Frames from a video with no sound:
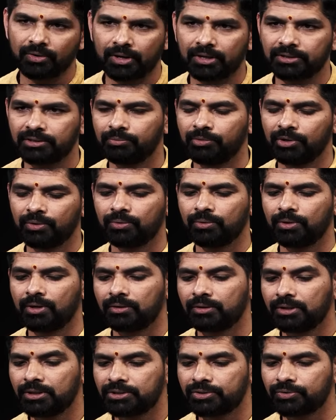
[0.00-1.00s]
అవకాశం ఎక్కువగా
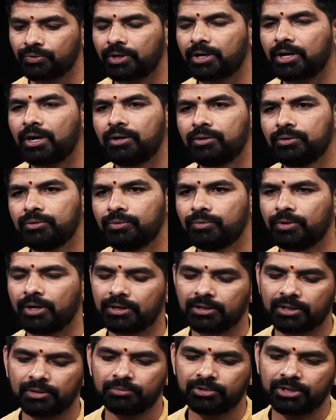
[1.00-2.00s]
ఉంది జ్వరాలు
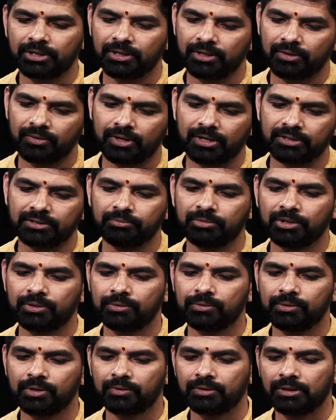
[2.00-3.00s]
వాతం జరిగే అవకాశం
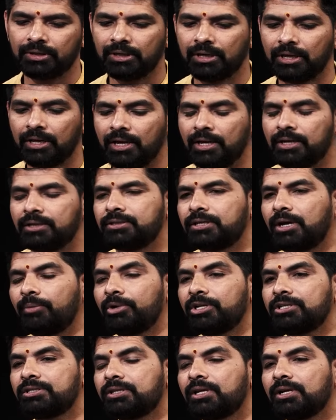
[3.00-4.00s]
ఎక్కువగా ఉంది
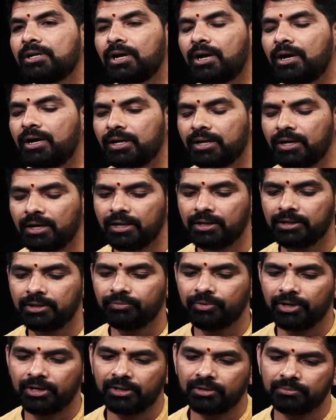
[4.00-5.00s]
సమస్త కార్యాలకి
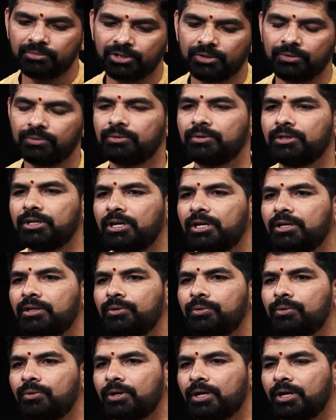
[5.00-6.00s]
విఘ్నం జరుగుతుంది
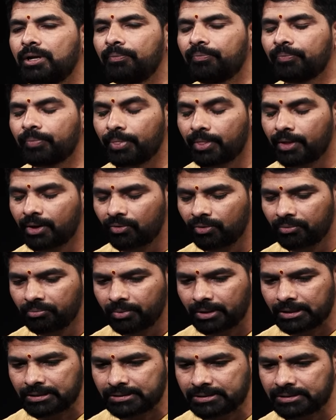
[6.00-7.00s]
ఇది కూడా
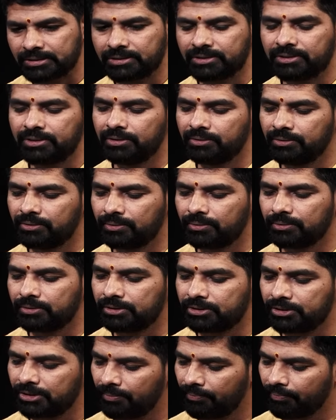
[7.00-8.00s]
నవంబర్ సిక్స్టీన్త్
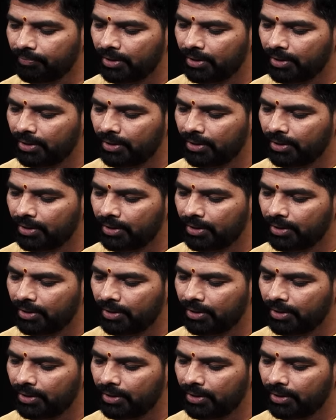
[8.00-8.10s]
నుంచి